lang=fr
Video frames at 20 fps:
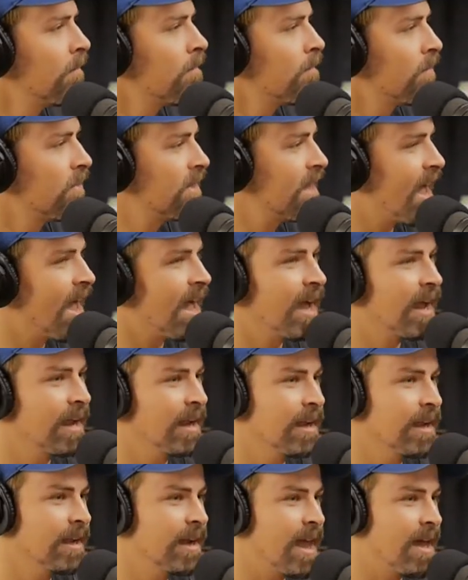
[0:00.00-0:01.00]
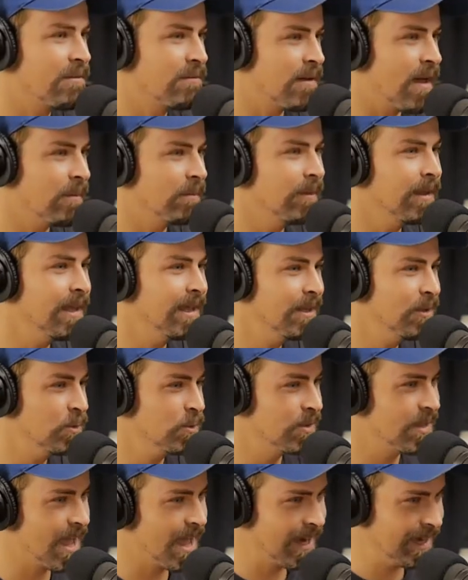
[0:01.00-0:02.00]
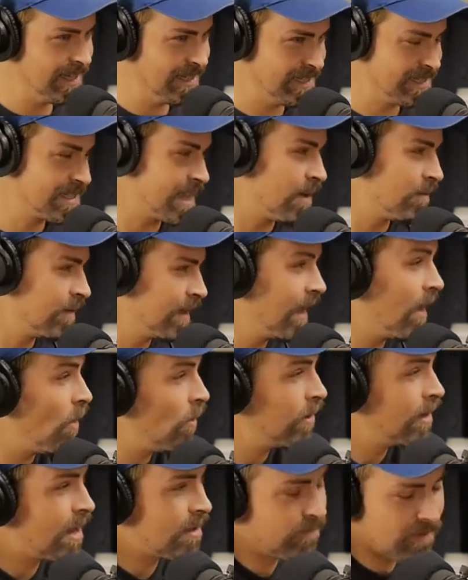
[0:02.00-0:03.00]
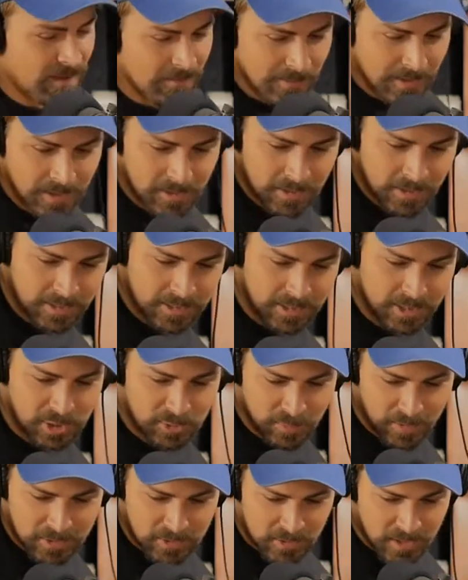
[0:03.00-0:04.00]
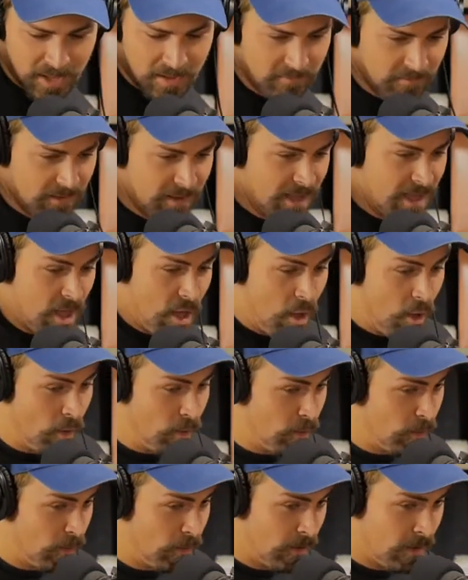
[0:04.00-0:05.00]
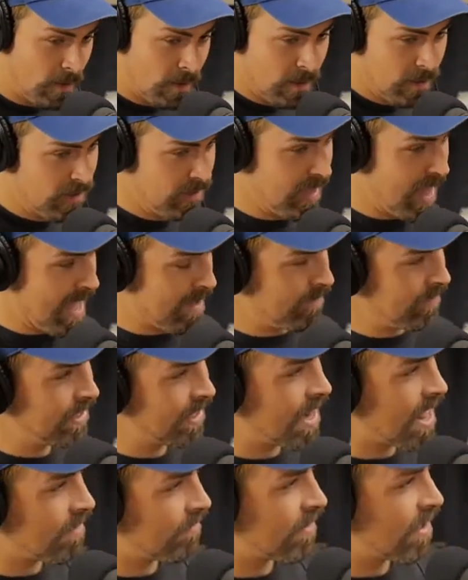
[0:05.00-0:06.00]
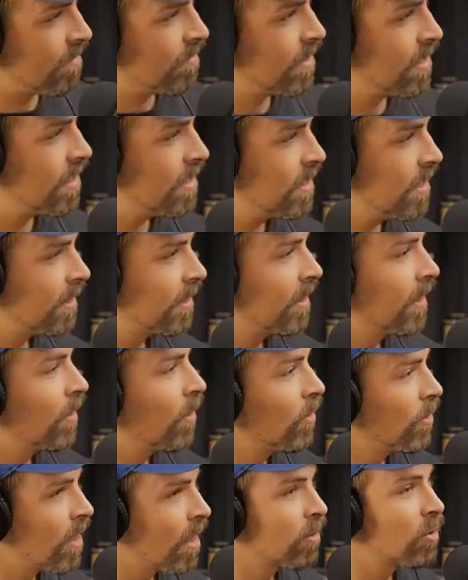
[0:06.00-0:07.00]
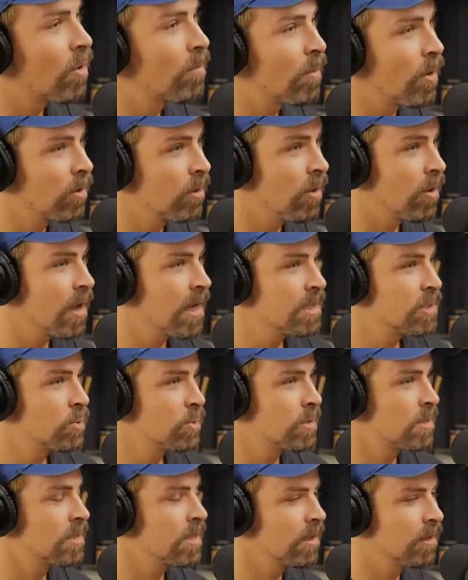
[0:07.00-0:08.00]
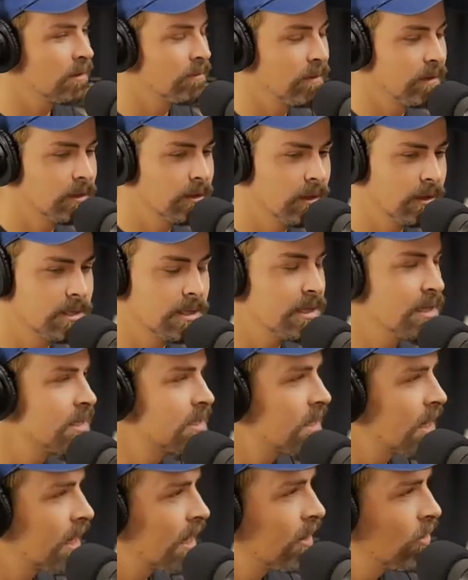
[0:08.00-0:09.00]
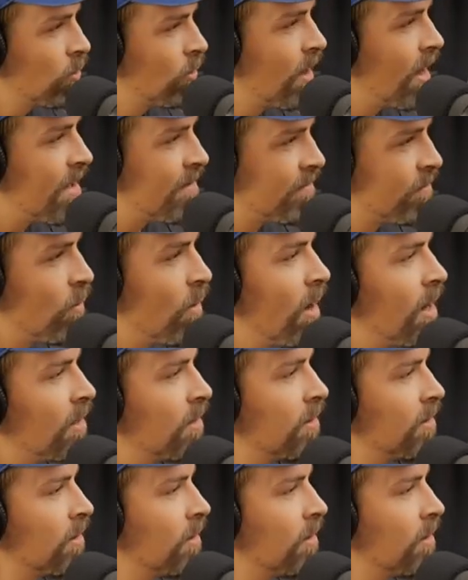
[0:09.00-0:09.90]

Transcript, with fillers: dans la famille ou dans les environs de la famille, je pense qu'on avait un, un ami de la famille qui était un entrepreneur à succès qui a fait, euh, tu sais, les sacs à dos La Voile.